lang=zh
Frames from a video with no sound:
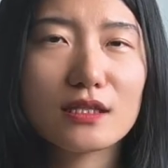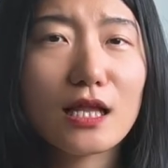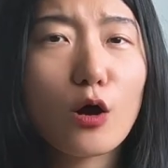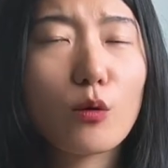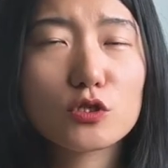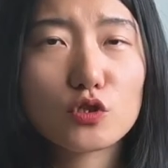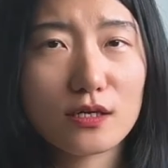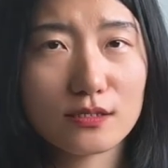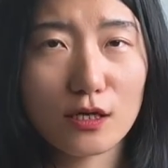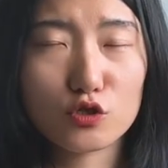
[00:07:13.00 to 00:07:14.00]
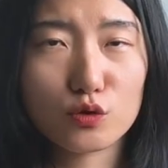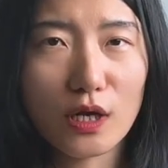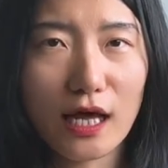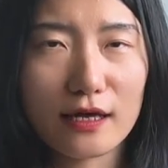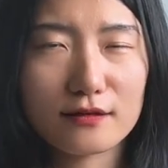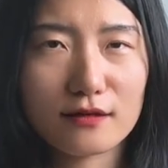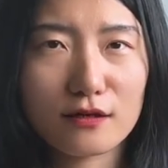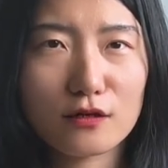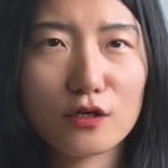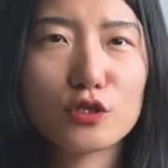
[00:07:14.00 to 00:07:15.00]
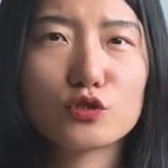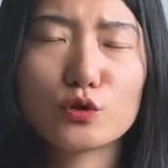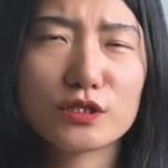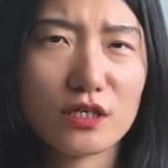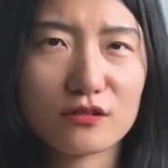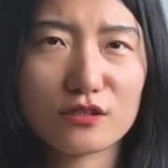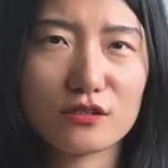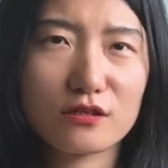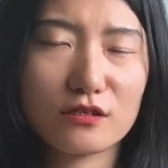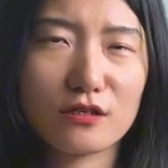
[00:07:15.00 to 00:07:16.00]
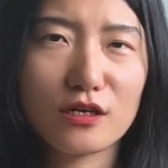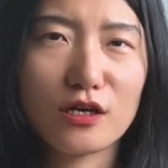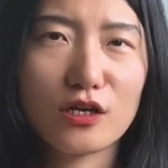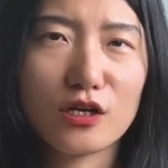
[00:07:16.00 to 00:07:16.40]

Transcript: 那我们创造出来的就像是